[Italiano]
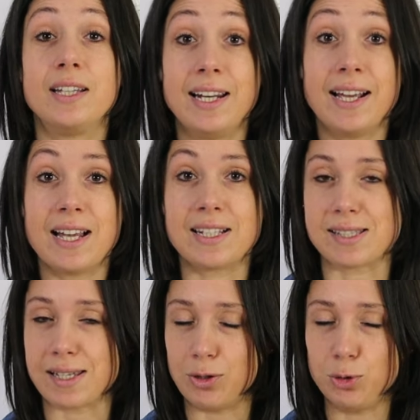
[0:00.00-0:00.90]

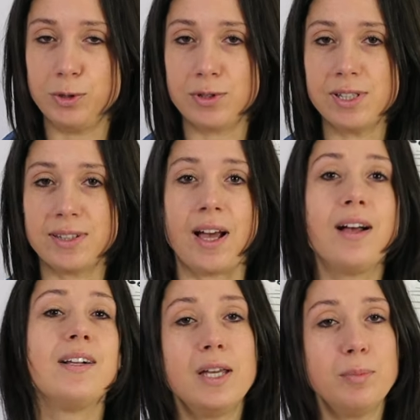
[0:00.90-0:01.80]
eleganza e
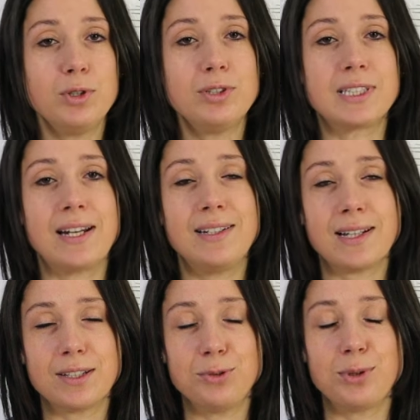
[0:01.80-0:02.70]
luminosità in modo tale
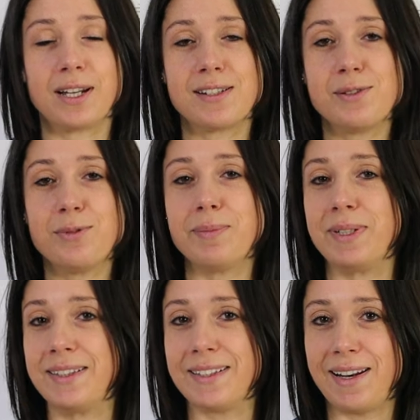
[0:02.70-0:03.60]
da catturare
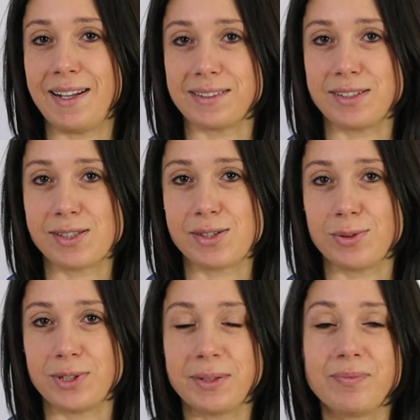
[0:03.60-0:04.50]
sicuramente
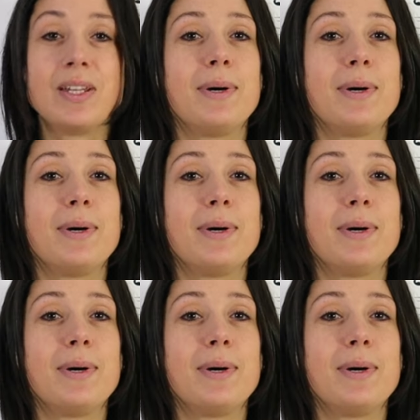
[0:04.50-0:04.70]
l'attenzione.